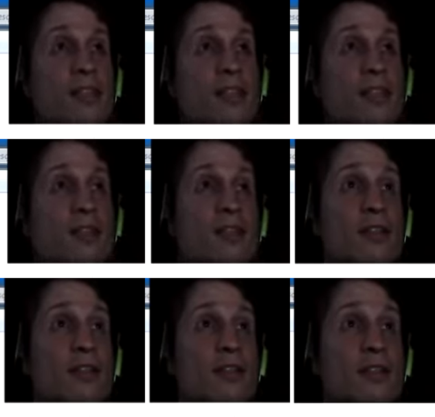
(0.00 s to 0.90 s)

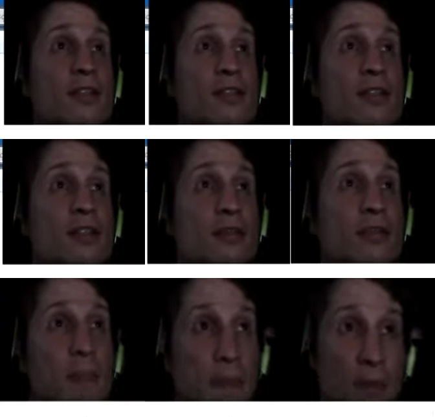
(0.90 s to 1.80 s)
E
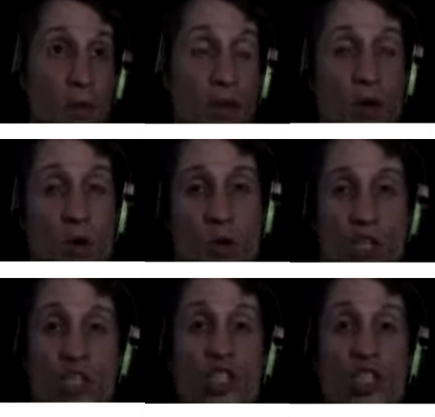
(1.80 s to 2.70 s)
não é igual
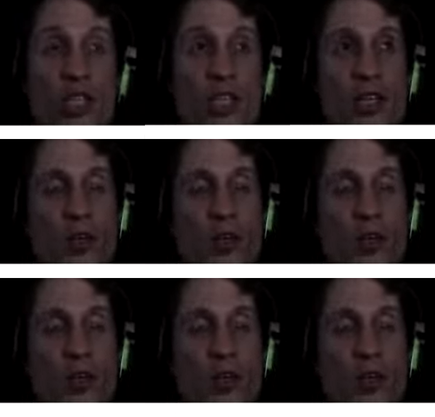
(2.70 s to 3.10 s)
hoje em dia, né?